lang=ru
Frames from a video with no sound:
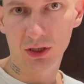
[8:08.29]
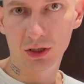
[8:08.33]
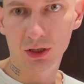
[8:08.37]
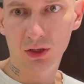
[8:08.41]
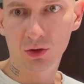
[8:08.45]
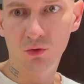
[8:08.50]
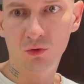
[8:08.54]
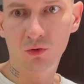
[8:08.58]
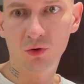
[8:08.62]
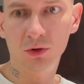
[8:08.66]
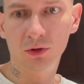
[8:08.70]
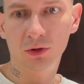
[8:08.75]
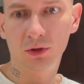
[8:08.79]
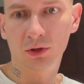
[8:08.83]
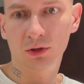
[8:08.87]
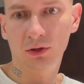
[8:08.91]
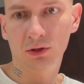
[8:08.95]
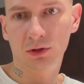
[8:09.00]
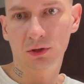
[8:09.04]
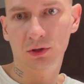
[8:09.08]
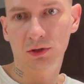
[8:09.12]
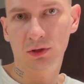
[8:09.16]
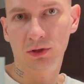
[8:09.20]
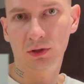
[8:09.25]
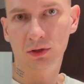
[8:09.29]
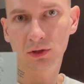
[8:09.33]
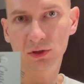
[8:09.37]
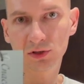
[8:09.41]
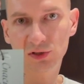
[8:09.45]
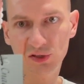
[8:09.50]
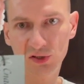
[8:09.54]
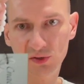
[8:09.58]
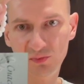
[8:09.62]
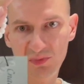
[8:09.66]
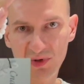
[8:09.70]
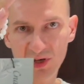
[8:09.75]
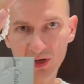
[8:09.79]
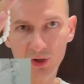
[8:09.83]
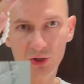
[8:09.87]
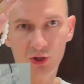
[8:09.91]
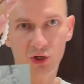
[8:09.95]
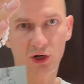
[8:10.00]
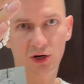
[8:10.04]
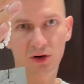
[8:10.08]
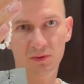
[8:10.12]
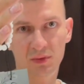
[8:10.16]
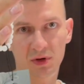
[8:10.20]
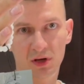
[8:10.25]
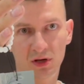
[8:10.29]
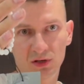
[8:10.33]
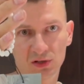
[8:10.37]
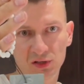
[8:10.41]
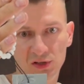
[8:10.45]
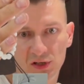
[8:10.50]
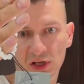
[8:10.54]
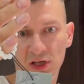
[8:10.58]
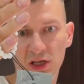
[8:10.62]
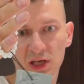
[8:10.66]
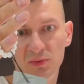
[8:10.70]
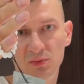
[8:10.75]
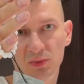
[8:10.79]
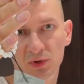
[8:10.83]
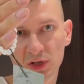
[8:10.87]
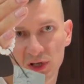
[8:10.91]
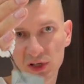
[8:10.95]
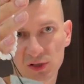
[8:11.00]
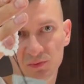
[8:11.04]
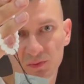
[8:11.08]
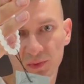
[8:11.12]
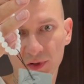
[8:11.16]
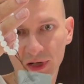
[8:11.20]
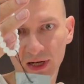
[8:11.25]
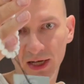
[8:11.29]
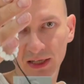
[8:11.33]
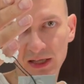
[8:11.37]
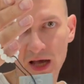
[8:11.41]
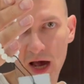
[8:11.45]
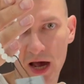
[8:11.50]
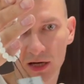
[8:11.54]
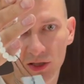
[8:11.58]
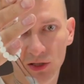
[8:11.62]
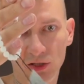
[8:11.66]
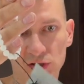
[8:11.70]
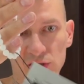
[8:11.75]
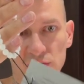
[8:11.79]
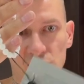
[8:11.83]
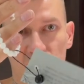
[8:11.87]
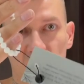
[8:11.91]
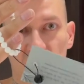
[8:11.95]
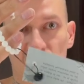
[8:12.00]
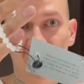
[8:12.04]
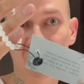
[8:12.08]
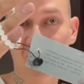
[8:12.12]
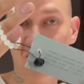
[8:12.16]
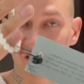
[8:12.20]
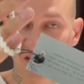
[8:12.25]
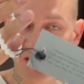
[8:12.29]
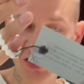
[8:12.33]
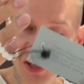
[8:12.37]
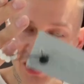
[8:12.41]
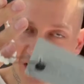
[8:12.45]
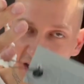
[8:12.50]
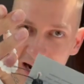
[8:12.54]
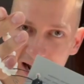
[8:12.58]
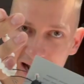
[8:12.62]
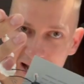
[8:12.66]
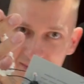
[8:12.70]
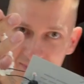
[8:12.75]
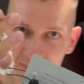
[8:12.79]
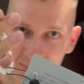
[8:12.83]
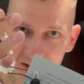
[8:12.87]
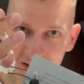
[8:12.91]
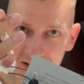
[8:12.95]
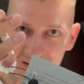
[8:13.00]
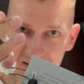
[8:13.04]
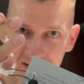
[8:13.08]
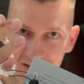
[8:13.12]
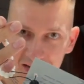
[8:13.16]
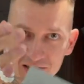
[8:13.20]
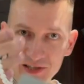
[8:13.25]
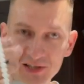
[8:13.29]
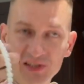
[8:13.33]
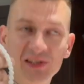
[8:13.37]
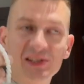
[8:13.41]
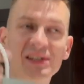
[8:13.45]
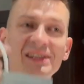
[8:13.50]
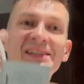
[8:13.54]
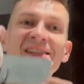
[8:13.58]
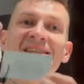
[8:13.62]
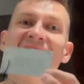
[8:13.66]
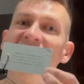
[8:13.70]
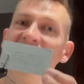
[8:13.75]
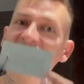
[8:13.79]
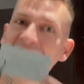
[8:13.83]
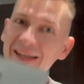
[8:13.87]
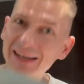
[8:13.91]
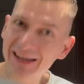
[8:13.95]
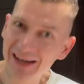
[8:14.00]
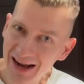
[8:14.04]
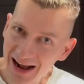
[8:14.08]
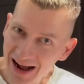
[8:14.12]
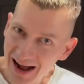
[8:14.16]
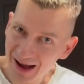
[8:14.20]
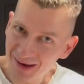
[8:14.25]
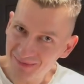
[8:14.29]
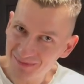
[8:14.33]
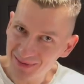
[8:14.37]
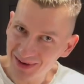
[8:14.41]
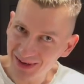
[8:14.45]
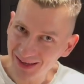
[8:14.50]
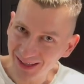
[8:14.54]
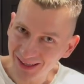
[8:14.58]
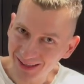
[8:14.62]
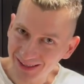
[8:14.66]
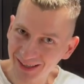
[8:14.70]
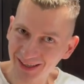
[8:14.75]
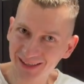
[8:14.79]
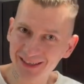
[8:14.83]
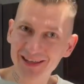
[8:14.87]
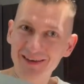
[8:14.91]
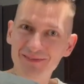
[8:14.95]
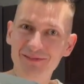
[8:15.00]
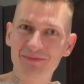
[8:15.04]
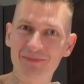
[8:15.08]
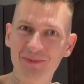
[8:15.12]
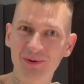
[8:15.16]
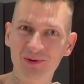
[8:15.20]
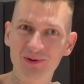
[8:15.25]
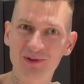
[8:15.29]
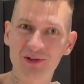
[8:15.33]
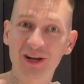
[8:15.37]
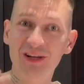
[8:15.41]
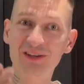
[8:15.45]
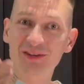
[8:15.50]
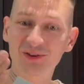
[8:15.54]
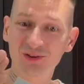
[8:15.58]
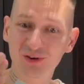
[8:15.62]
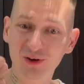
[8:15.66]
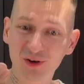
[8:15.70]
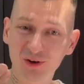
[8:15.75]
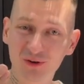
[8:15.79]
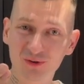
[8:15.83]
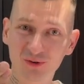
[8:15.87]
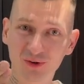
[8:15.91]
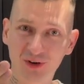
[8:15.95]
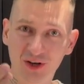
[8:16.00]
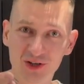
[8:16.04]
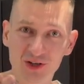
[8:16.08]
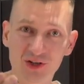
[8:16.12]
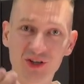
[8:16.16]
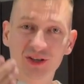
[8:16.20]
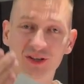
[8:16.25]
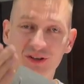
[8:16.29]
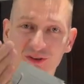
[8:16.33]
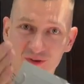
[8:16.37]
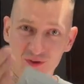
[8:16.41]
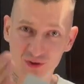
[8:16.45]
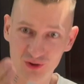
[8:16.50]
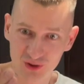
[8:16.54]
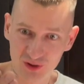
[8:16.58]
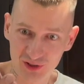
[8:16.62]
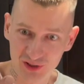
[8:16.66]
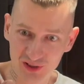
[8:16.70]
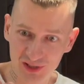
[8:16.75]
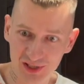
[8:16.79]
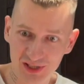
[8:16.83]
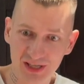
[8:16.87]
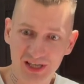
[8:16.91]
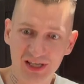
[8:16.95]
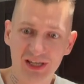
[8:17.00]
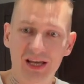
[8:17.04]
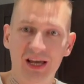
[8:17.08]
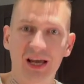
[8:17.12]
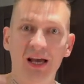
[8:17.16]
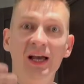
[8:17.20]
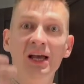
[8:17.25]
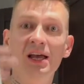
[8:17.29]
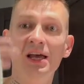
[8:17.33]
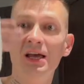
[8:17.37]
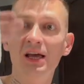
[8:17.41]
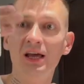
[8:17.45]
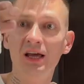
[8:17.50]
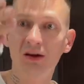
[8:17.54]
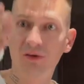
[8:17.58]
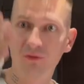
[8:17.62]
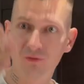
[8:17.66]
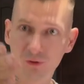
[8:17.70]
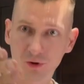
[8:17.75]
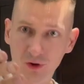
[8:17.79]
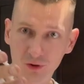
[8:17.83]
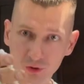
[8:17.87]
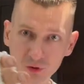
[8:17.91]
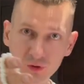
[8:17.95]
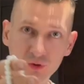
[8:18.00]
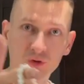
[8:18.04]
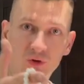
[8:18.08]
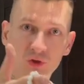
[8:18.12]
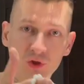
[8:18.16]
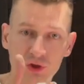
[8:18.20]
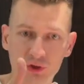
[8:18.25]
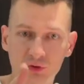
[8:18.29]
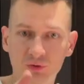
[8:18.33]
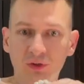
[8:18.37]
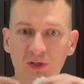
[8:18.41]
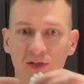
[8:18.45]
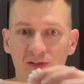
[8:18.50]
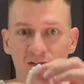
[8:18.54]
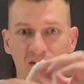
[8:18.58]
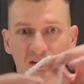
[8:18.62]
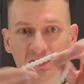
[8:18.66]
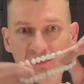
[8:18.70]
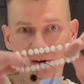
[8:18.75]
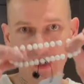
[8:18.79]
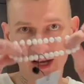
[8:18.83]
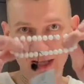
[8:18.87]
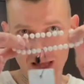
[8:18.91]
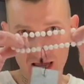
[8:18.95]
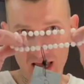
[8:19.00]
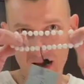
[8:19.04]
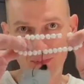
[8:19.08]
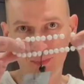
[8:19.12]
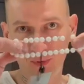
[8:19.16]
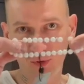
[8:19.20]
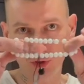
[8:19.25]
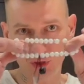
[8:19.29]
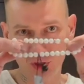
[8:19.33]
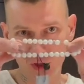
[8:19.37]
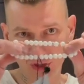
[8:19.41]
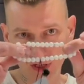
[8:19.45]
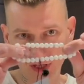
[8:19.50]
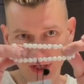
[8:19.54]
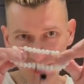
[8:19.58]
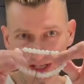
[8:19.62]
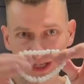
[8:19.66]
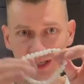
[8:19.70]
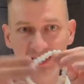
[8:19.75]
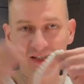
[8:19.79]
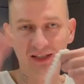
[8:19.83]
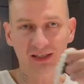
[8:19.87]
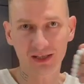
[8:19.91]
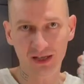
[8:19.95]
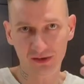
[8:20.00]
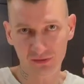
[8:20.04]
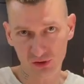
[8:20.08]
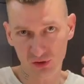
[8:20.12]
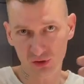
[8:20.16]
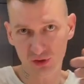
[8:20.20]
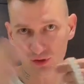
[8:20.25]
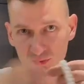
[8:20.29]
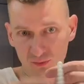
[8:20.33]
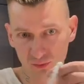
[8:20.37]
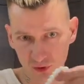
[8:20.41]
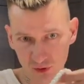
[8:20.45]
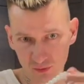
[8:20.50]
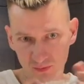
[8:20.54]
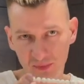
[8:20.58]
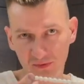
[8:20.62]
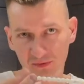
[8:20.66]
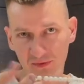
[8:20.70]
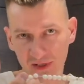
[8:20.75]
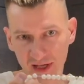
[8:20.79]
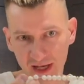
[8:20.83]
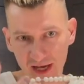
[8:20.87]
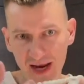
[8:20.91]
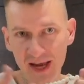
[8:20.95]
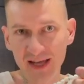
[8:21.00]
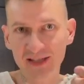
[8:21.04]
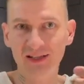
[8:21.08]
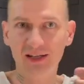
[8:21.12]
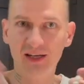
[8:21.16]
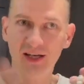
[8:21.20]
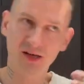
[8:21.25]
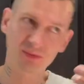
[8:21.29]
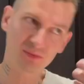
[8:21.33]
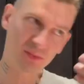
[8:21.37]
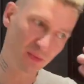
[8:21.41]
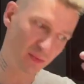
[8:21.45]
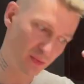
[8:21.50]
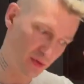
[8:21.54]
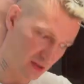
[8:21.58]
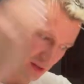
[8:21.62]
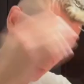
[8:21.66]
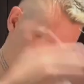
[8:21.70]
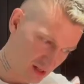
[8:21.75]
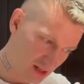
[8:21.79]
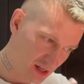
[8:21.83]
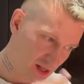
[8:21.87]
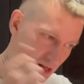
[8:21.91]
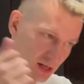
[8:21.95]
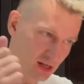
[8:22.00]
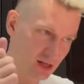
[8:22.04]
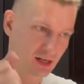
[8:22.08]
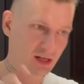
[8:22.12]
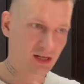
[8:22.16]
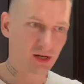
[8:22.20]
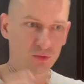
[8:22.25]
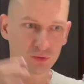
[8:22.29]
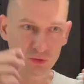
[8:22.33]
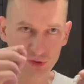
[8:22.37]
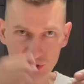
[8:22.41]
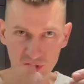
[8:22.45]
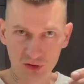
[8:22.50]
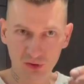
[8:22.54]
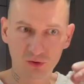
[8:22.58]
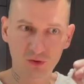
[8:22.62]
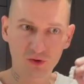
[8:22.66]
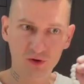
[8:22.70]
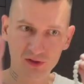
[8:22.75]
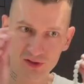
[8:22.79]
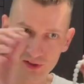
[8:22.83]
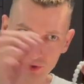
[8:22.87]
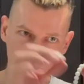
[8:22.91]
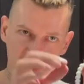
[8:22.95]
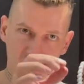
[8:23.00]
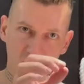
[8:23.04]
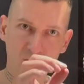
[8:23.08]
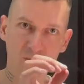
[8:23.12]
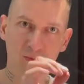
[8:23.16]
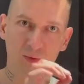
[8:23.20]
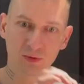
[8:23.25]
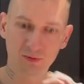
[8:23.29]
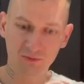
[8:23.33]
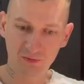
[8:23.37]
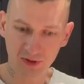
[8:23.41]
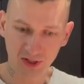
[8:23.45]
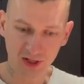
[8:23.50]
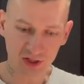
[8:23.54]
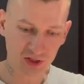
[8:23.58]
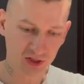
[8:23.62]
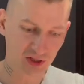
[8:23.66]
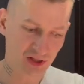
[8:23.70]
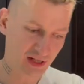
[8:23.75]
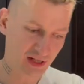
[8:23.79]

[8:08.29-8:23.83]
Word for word: он а, с бирочками, с такими, да, с благодарностью, со стихами, со стихами, когда вы получаете не только украшения, но еще и стихи. Вот. Ну и то, что у нас двойная прочная нить, это я все не буду повторять. Как бы мы а, узелок засовываем в каждый